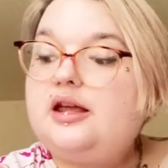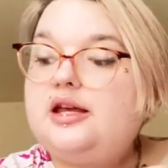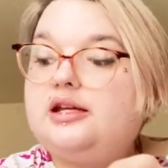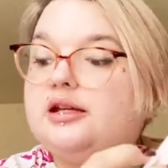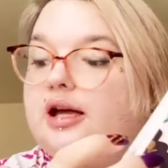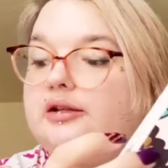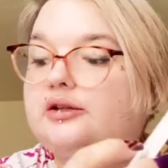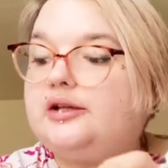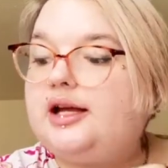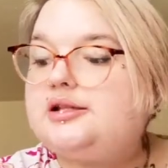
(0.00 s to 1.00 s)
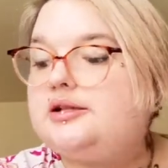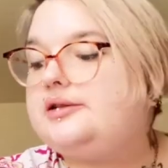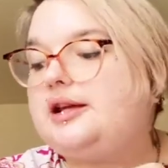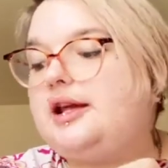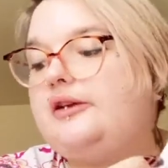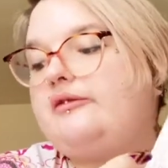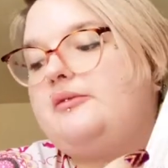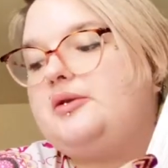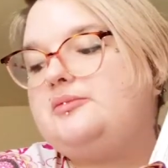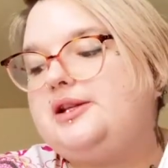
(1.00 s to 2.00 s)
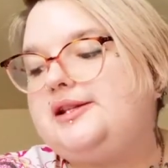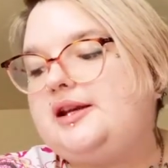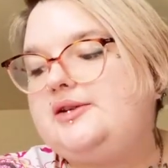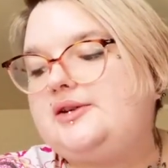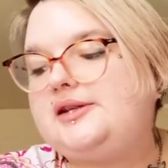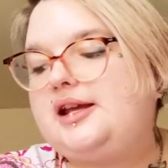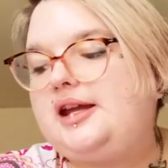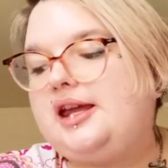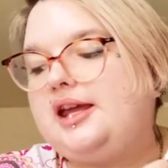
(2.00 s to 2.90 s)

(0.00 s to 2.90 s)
hydratant 4 sur 5, effet bonne mine 5 sur 5 et